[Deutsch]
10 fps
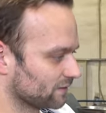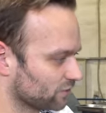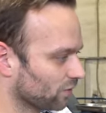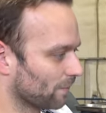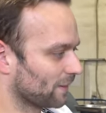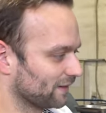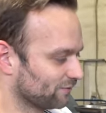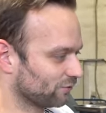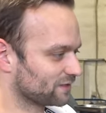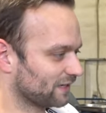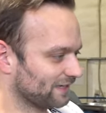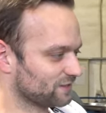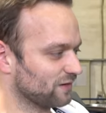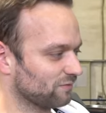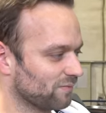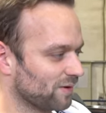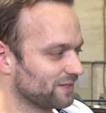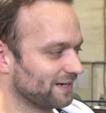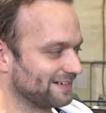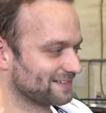So, ich würde sagen, jetzt fangen wir mal
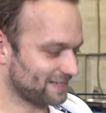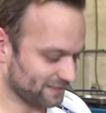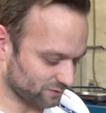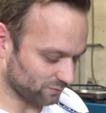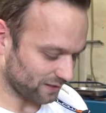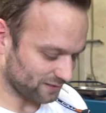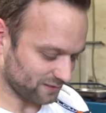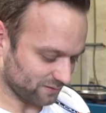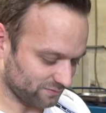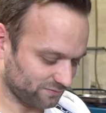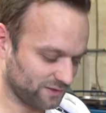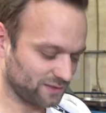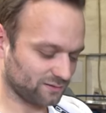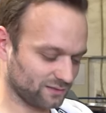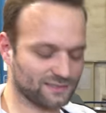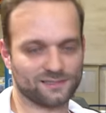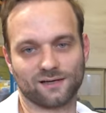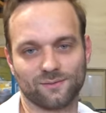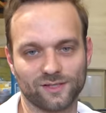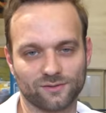mit einer Zeichnung an, wie der
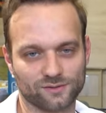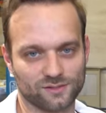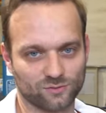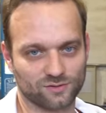Tank am Ende aussehen